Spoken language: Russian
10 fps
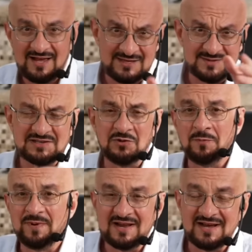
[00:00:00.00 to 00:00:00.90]
Одним словом,
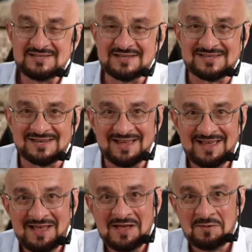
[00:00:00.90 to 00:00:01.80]
приходите.
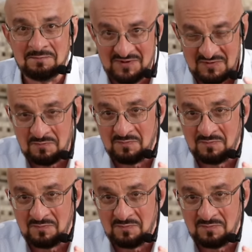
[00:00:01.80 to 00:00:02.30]
Мы вам